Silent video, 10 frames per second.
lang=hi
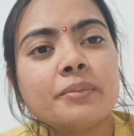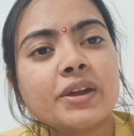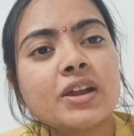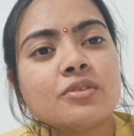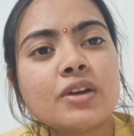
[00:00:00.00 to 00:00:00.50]

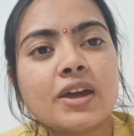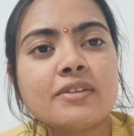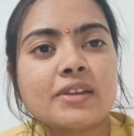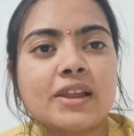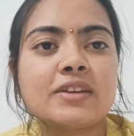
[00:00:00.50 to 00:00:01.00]
मेरा जो है
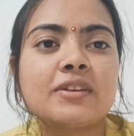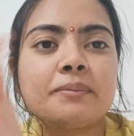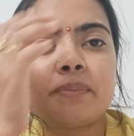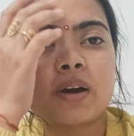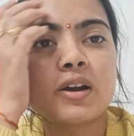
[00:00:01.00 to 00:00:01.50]

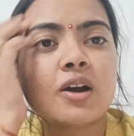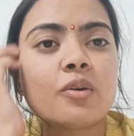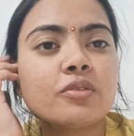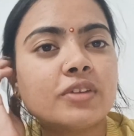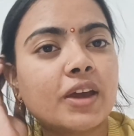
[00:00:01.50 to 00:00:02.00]
सिलेक्शन पक्का
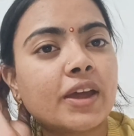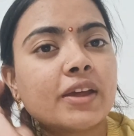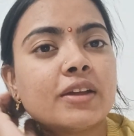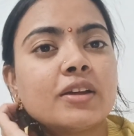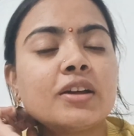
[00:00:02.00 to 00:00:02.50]
हो जाए
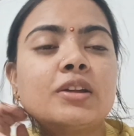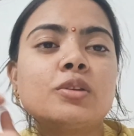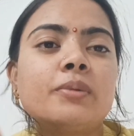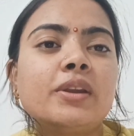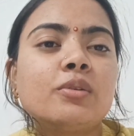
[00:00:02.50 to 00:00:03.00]
तो
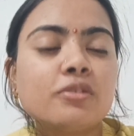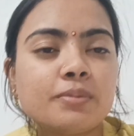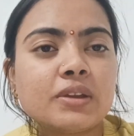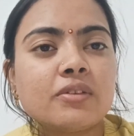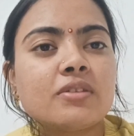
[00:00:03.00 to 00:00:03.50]
मैंने कुछ
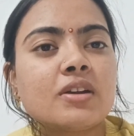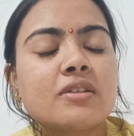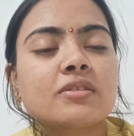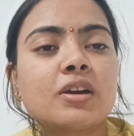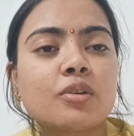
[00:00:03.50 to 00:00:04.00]
प्रीवियस
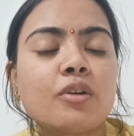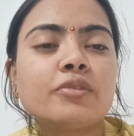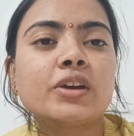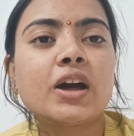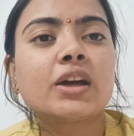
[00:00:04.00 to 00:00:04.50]
ईयर्स कट ऑफ
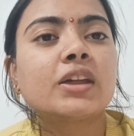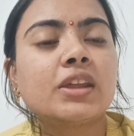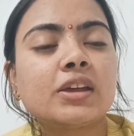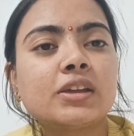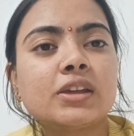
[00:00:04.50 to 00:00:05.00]
दिखा के
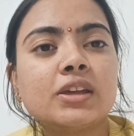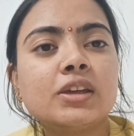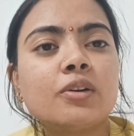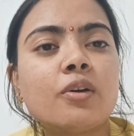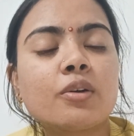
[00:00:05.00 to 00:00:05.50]
देखी
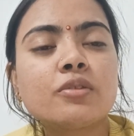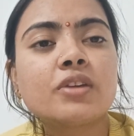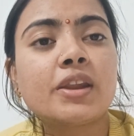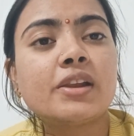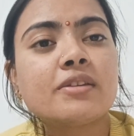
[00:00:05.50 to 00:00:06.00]
और कुछ
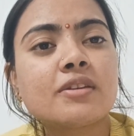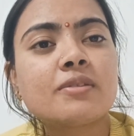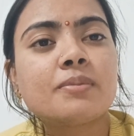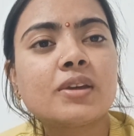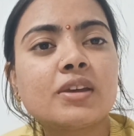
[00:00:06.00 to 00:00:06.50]

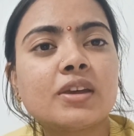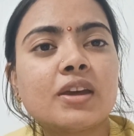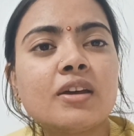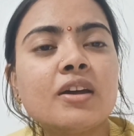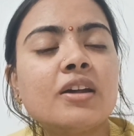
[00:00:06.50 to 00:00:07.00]
एनालिसिस भी किए
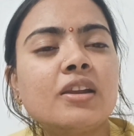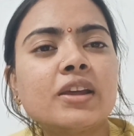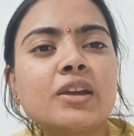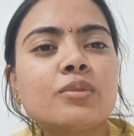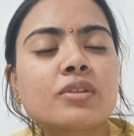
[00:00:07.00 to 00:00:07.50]

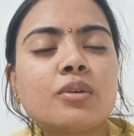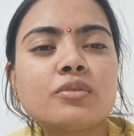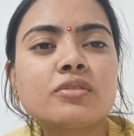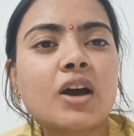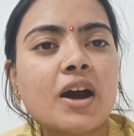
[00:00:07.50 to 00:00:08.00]
लेकिन उसका
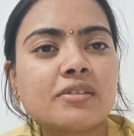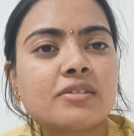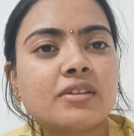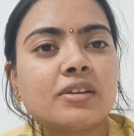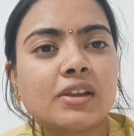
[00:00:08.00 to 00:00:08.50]
कुछ खास
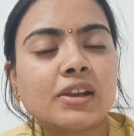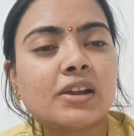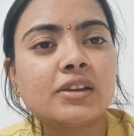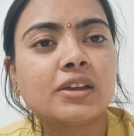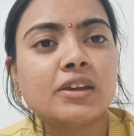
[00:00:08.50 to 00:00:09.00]
असर
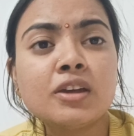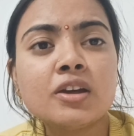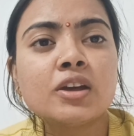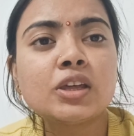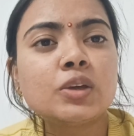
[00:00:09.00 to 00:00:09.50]
निकला नहीं
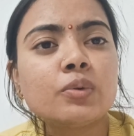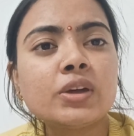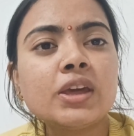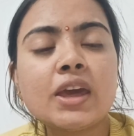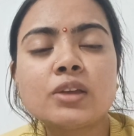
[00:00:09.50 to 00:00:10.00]

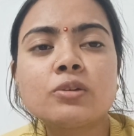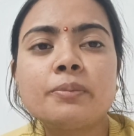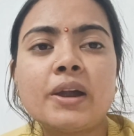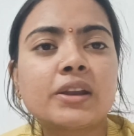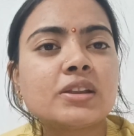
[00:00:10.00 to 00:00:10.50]
क्योंकि एक तो
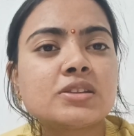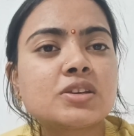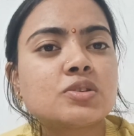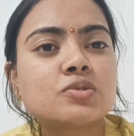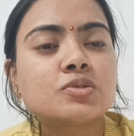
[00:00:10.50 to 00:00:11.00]
पैटर्न
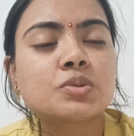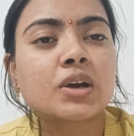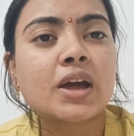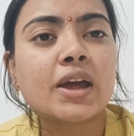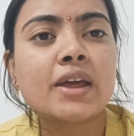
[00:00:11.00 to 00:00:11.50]
चेंज हो
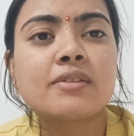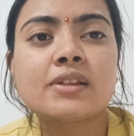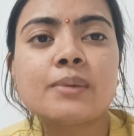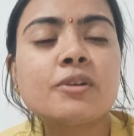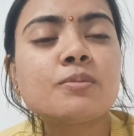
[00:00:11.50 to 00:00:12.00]
चुका है
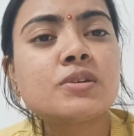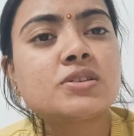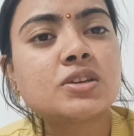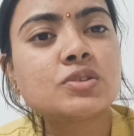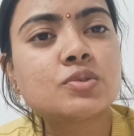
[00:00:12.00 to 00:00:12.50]
सिलेबस भी
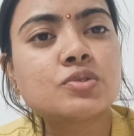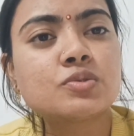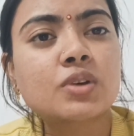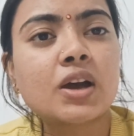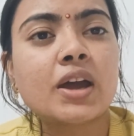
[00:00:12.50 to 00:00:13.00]
चेंज हो
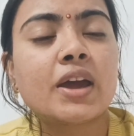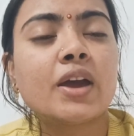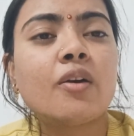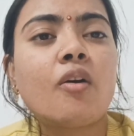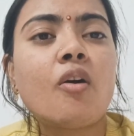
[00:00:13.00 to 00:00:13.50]
चुका
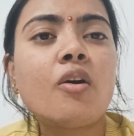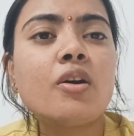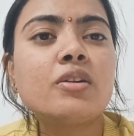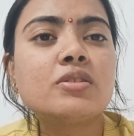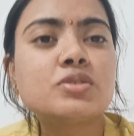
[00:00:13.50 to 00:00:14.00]
है
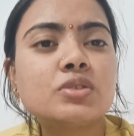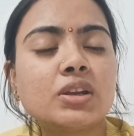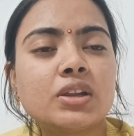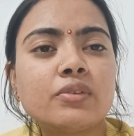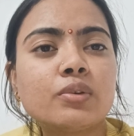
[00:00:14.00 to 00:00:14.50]
और जो
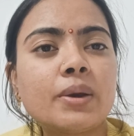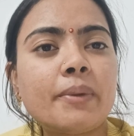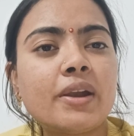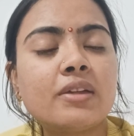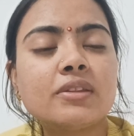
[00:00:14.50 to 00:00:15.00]
इंटरव्यू का
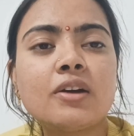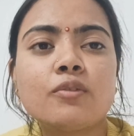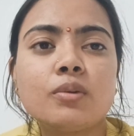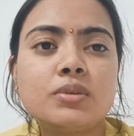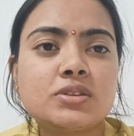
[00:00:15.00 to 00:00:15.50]
पैटर्न था
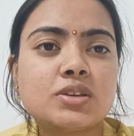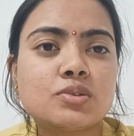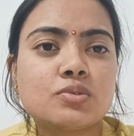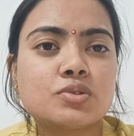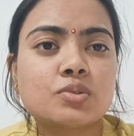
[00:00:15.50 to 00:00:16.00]
वो भी चेंज
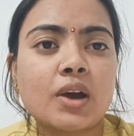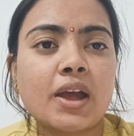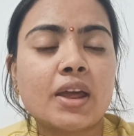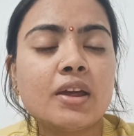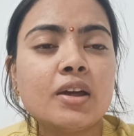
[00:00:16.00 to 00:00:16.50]
हो चुका है